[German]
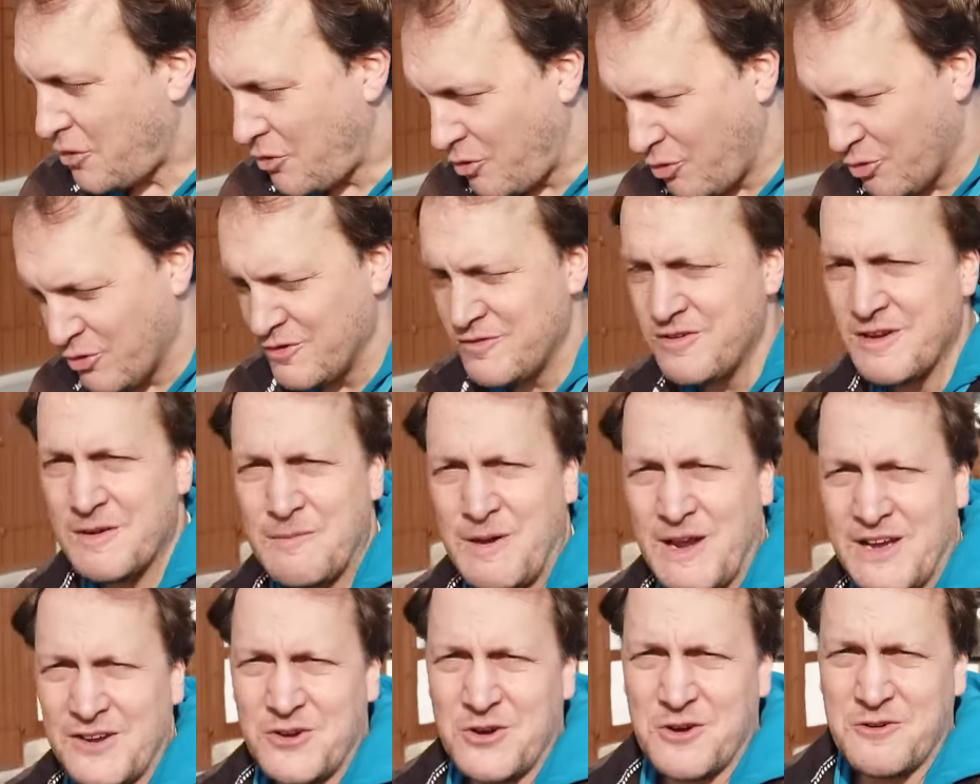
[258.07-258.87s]
Und wir
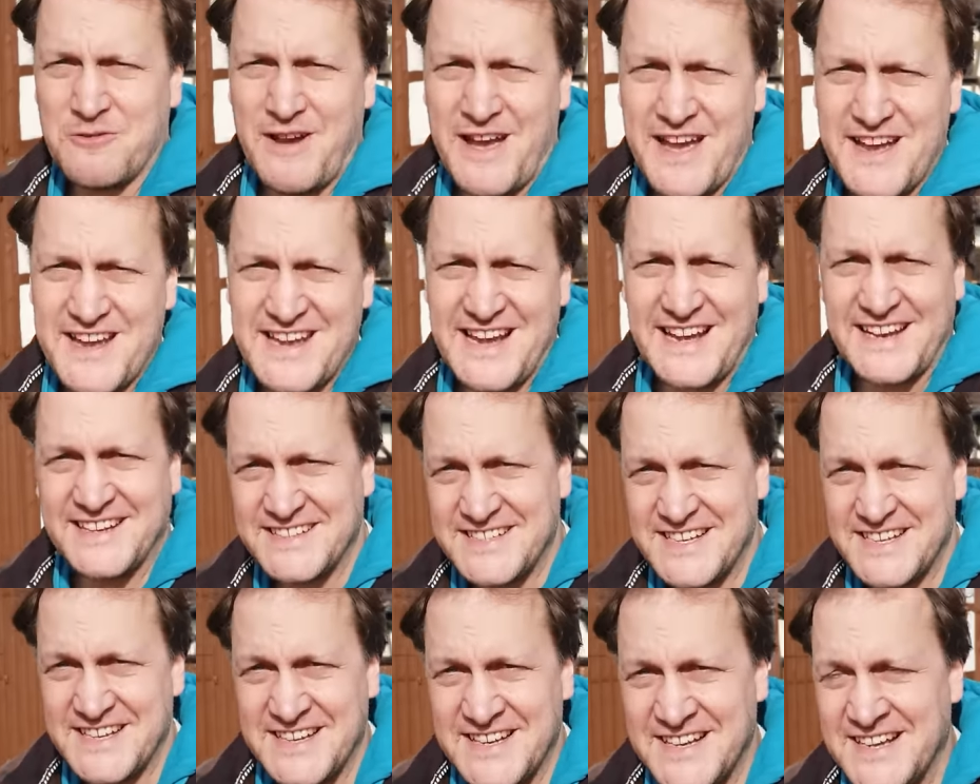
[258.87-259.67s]
machen noch
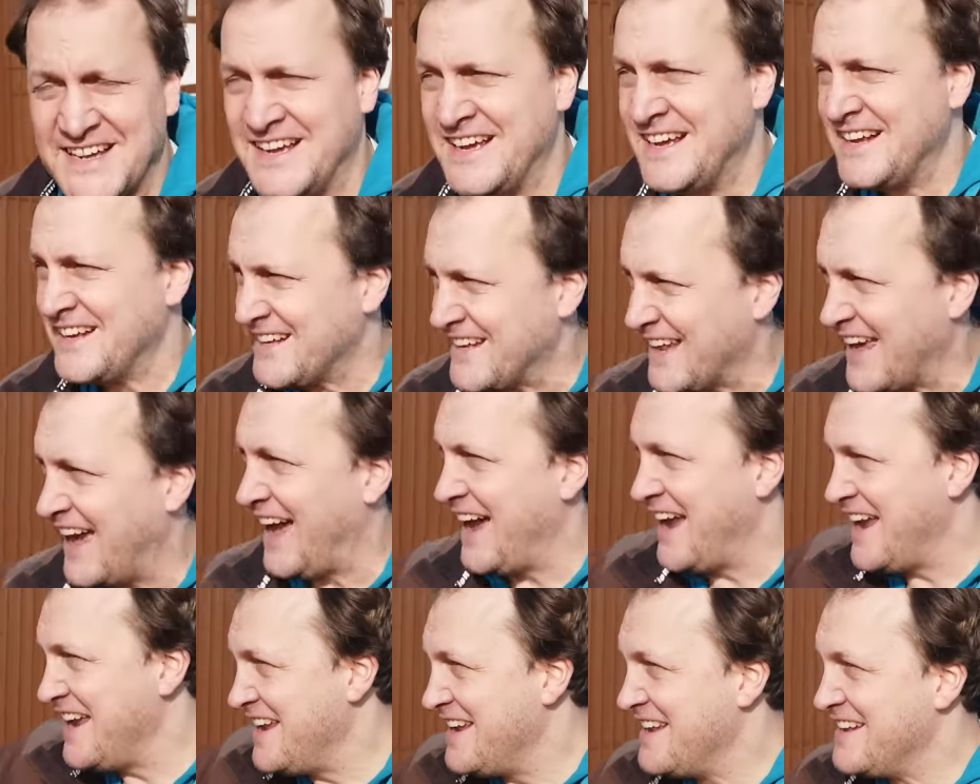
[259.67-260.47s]
Variante
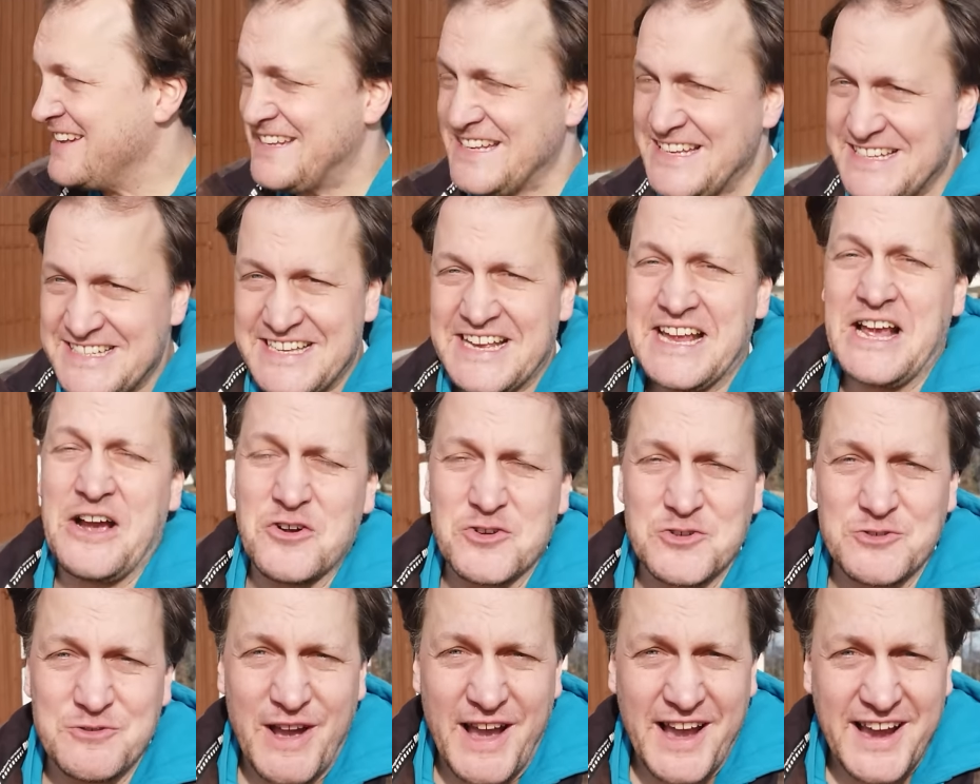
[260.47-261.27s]
3, die sich
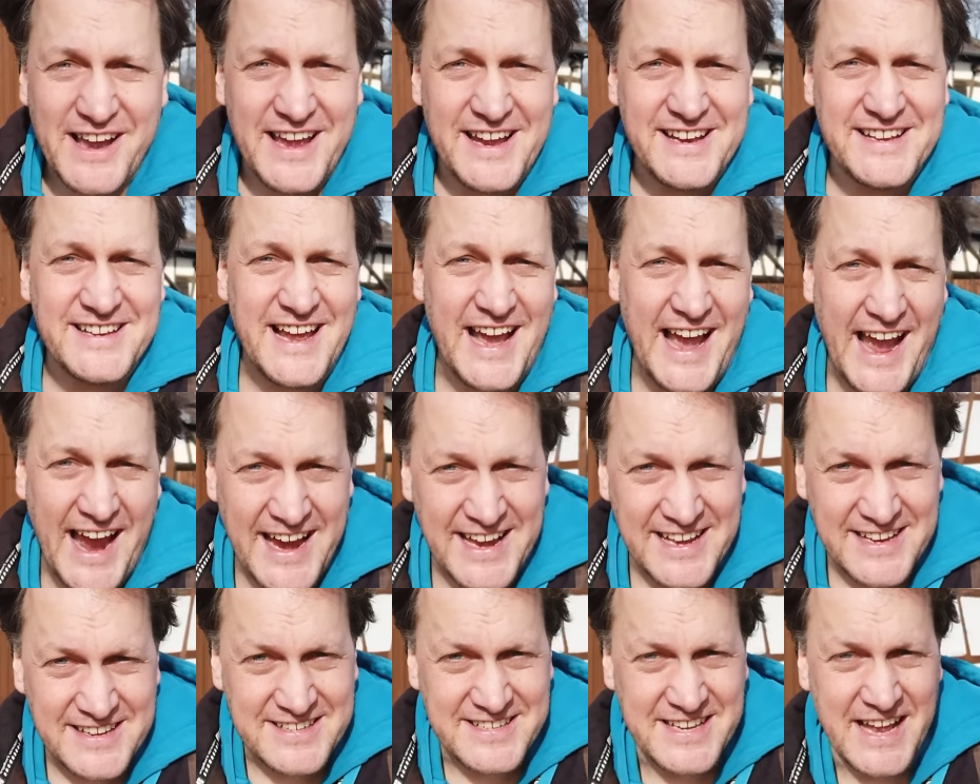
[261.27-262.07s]
aus Variante
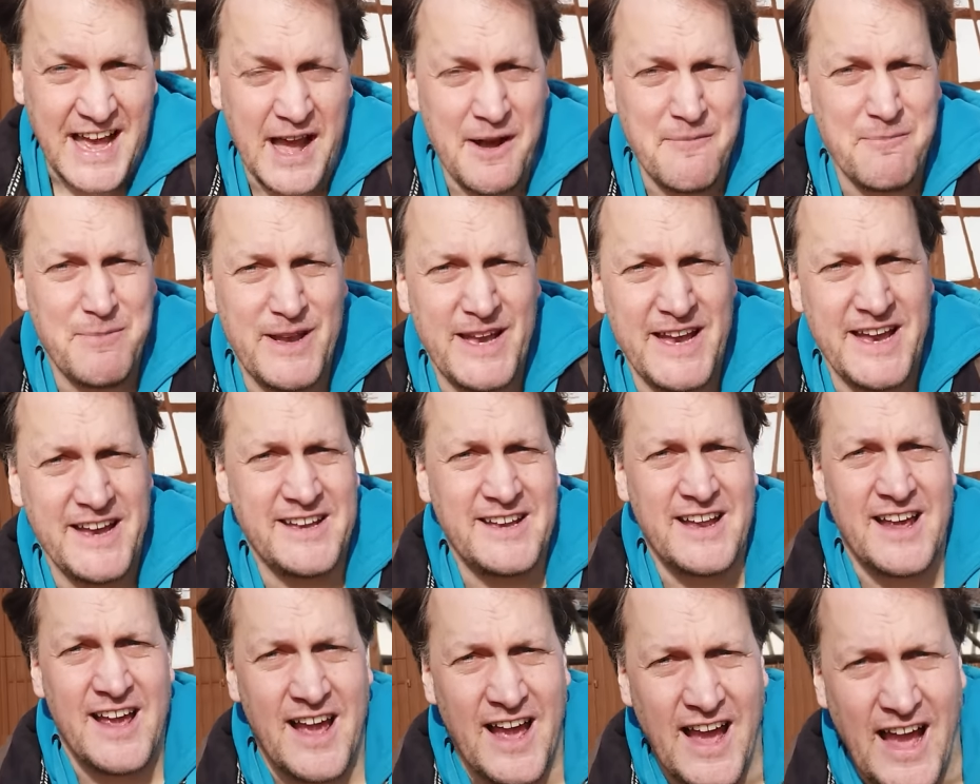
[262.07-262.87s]
1
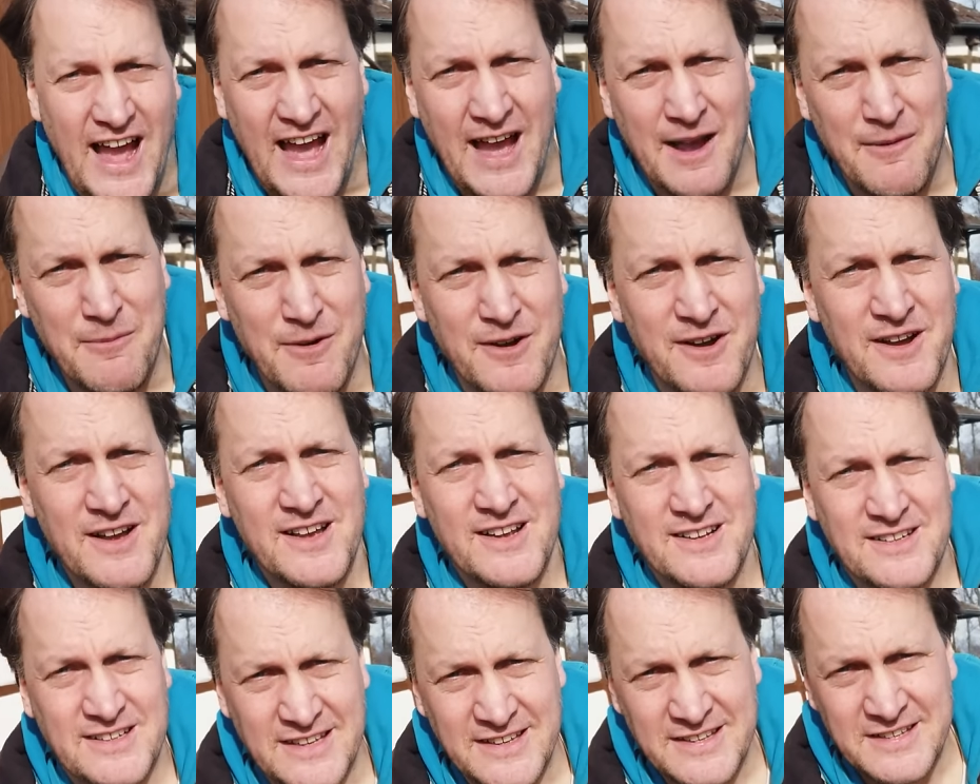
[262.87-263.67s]
ablädt. Aber
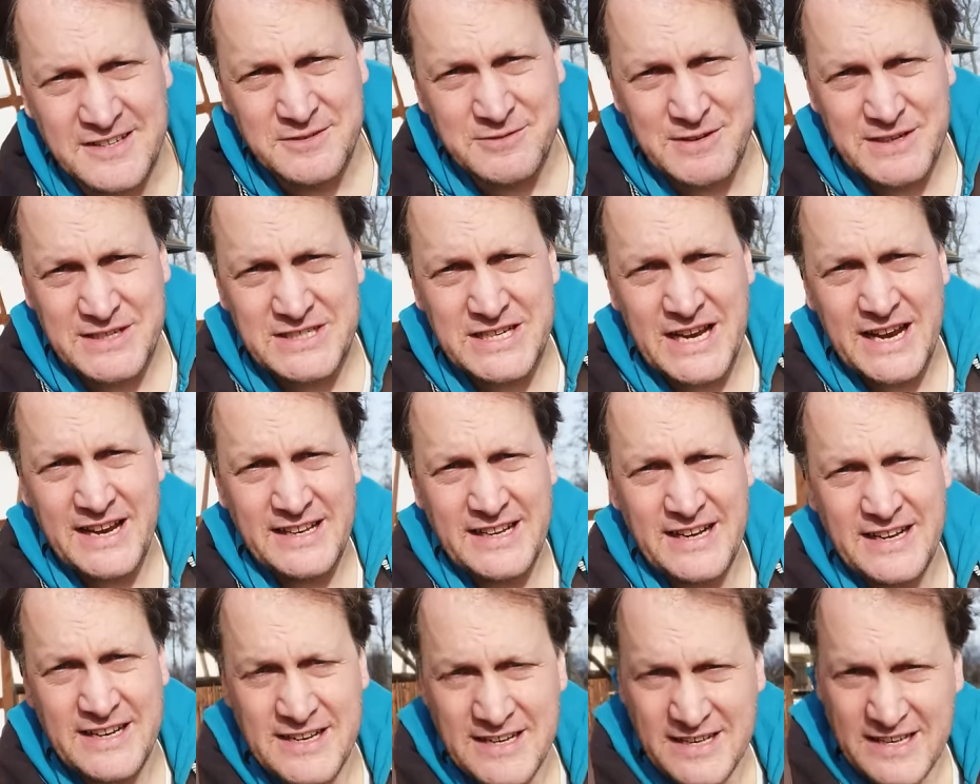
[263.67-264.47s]
das ist
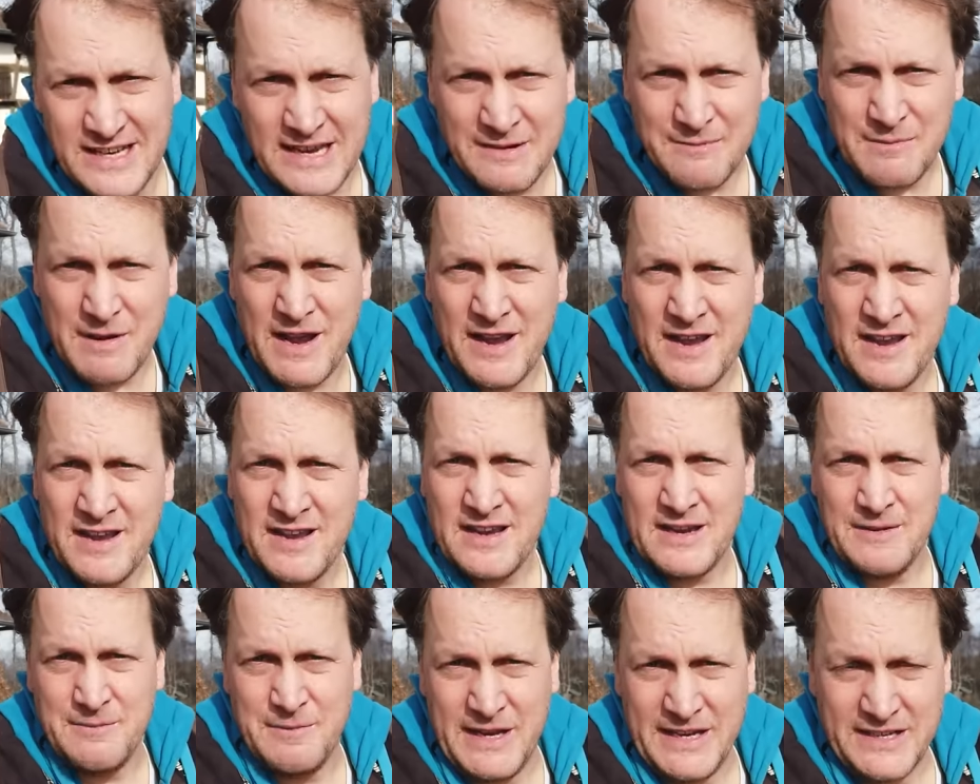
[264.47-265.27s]
wahrscheinlich dann ein Thema
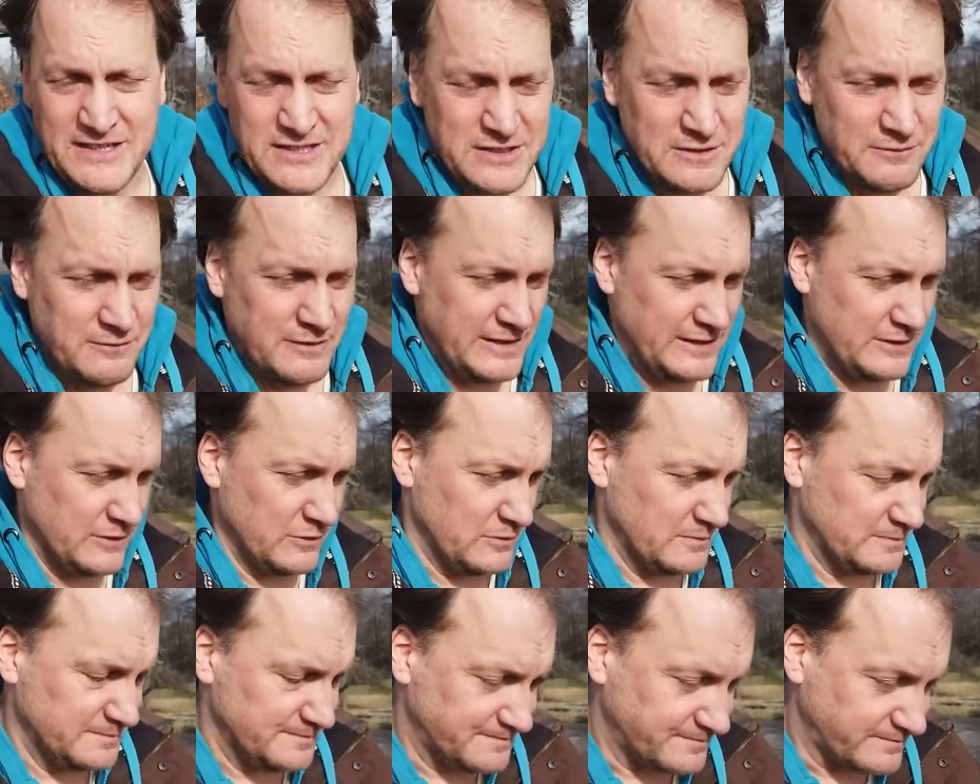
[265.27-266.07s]
im nächsten
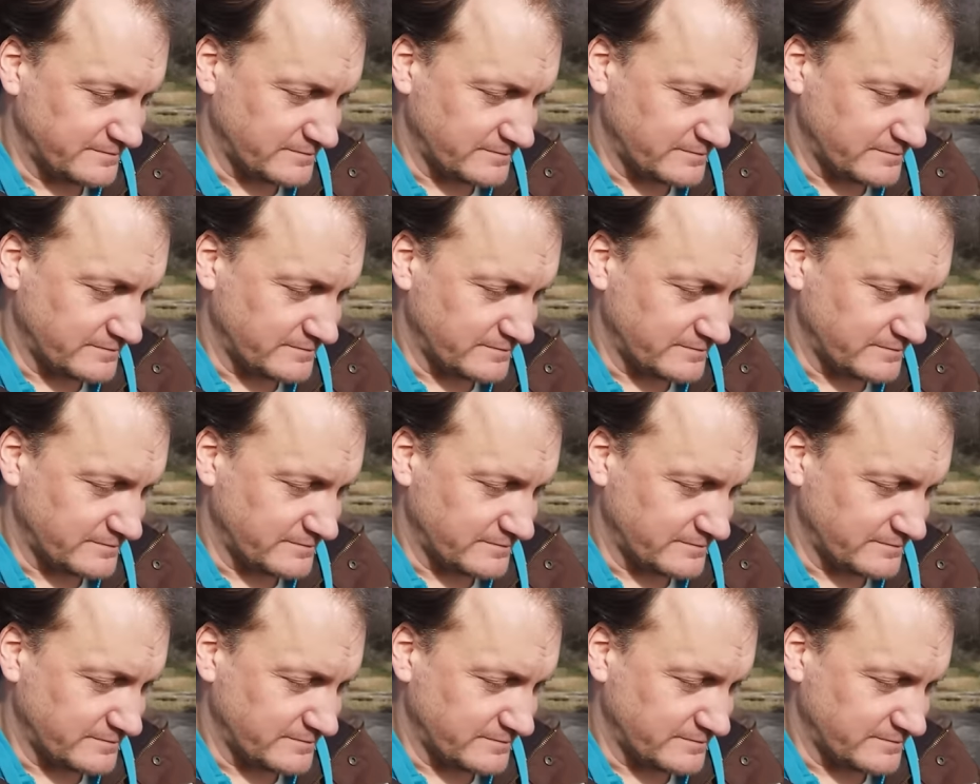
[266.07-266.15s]
Video.